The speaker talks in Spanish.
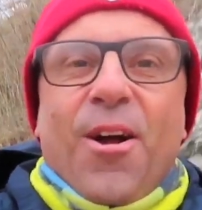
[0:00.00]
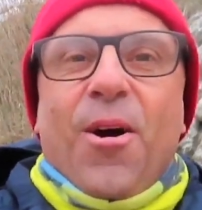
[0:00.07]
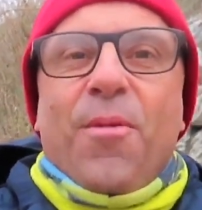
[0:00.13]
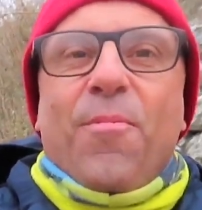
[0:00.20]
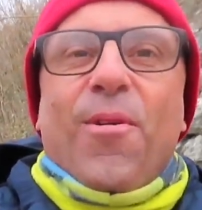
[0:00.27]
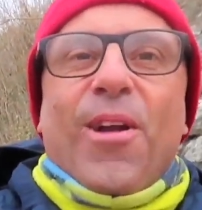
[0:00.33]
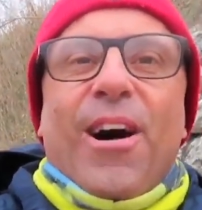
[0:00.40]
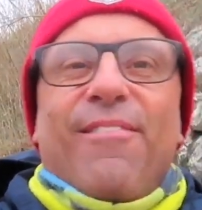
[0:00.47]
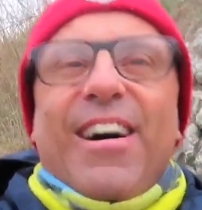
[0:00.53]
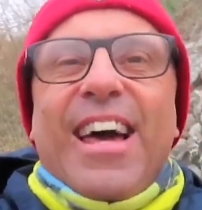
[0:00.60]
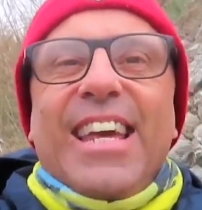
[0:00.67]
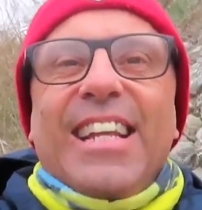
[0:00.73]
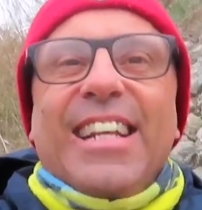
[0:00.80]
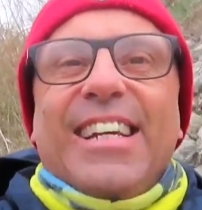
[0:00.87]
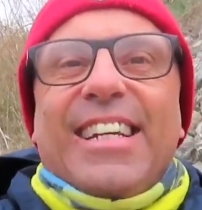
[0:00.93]
como la
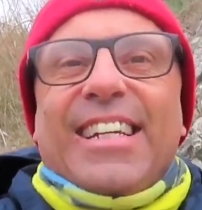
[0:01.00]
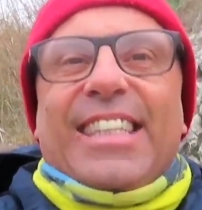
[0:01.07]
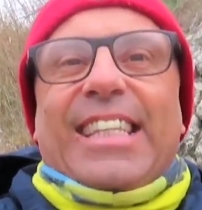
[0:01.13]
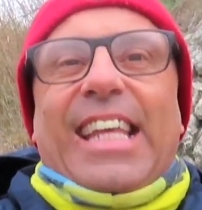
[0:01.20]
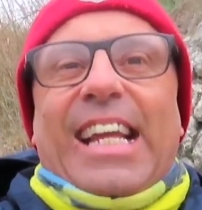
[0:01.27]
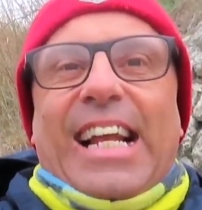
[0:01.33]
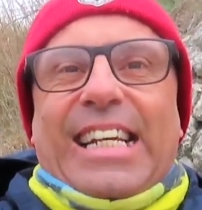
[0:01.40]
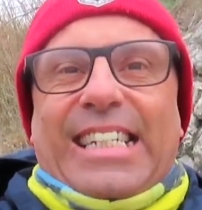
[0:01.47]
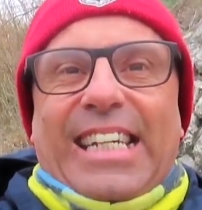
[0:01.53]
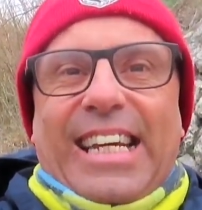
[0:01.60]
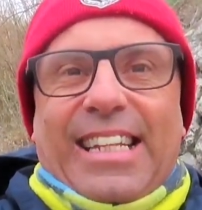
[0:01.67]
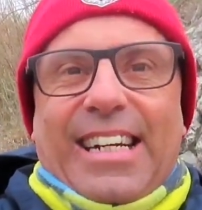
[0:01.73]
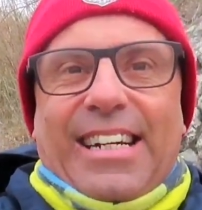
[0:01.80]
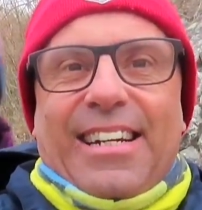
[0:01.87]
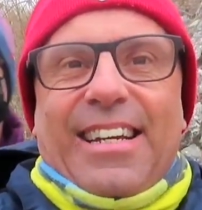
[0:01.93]
baile de la
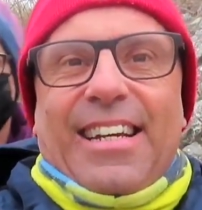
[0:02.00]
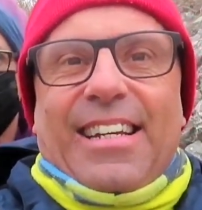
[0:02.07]
Seta.